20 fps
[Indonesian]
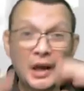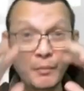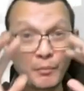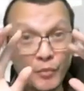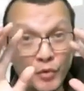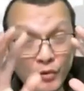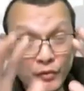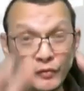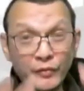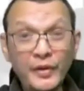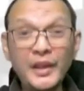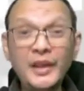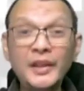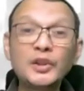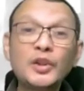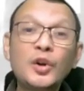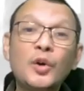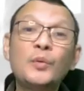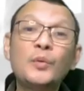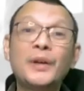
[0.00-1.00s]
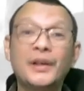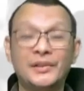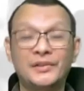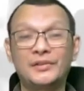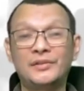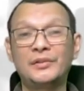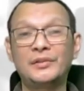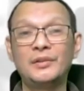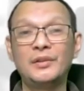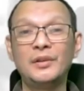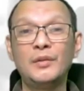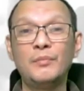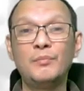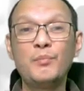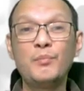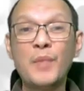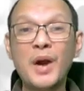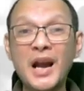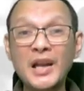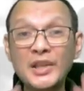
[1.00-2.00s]
moving towards,
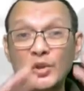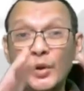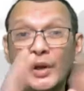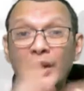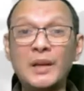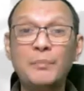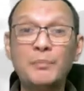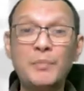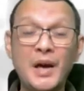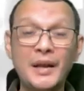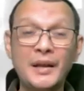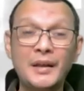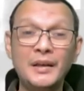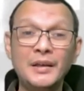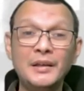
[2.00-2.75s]
maju ke depan.